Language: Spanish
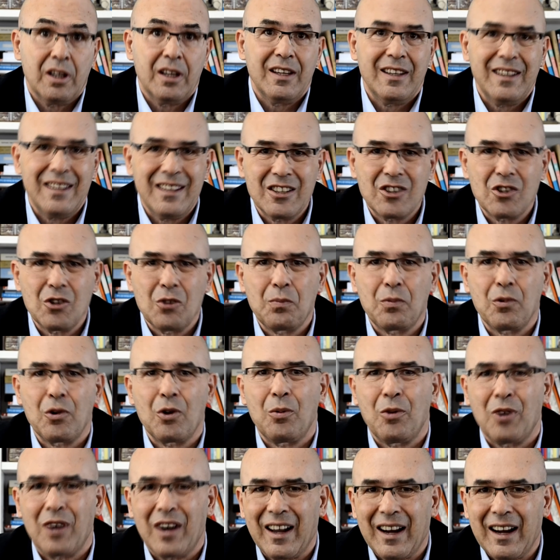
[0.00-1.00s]
y eso
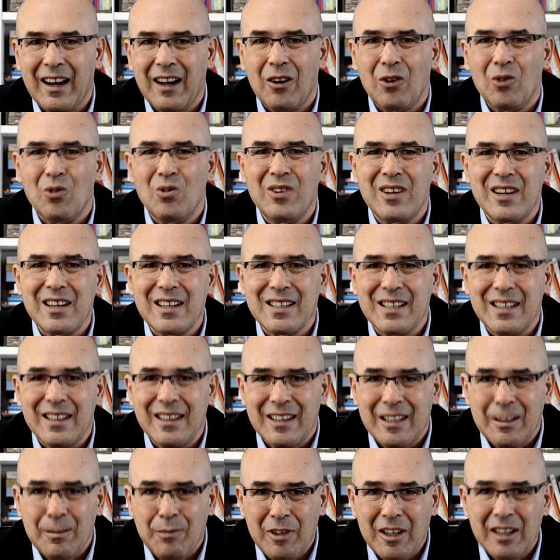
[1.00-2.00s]
provocará un
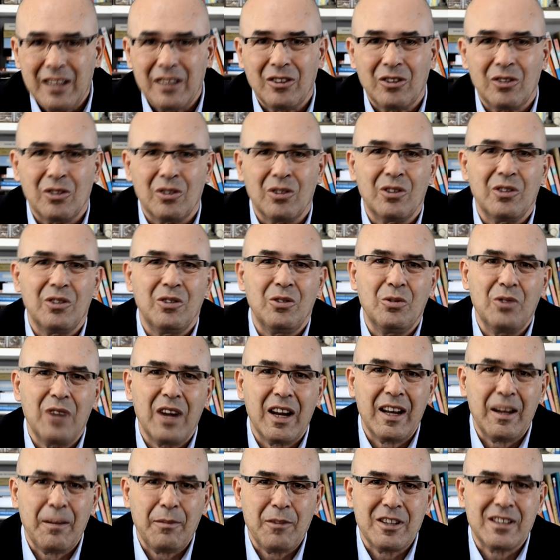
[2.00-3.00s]
resentimiento y una
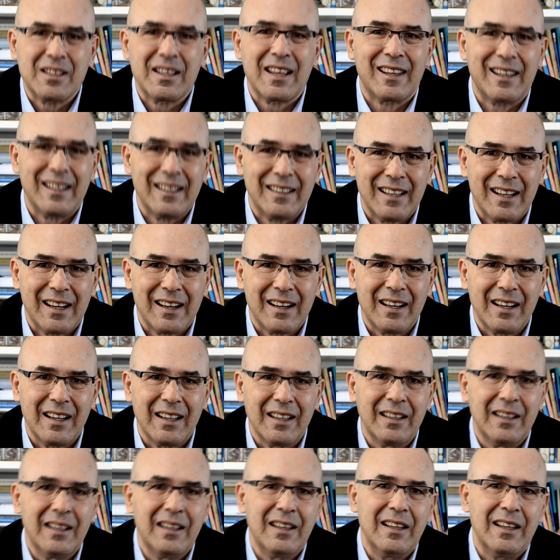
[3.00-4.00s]
enemistad
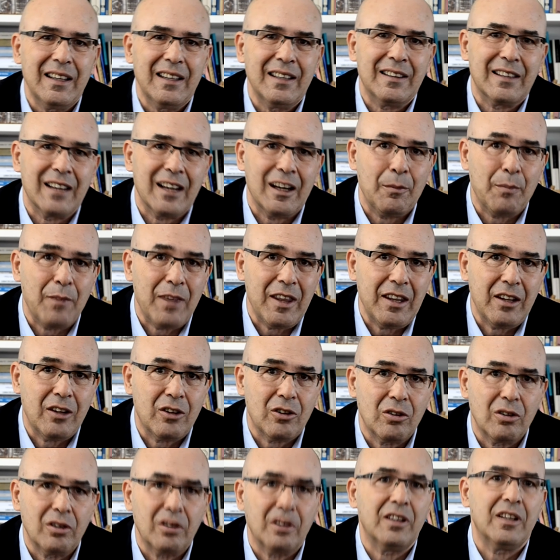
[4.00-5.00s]
eterna entre el
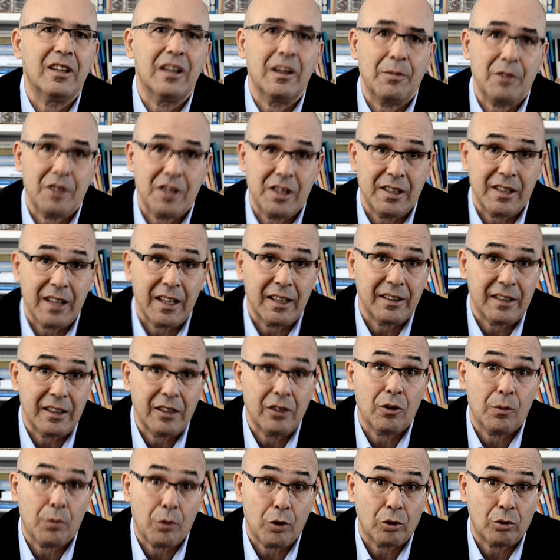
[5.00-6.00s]
médico y el visitante
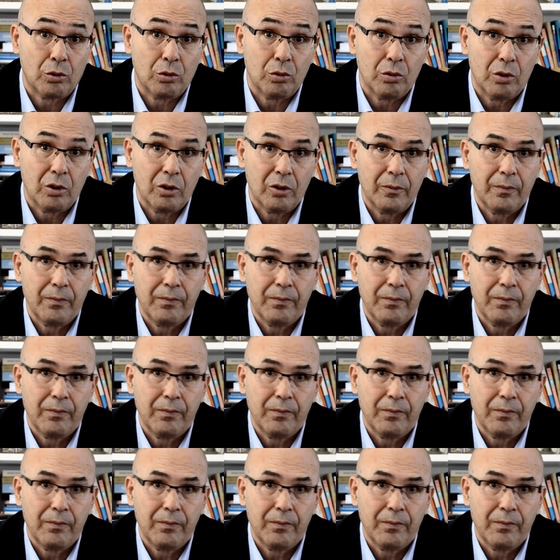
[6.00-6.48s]
inoportuno.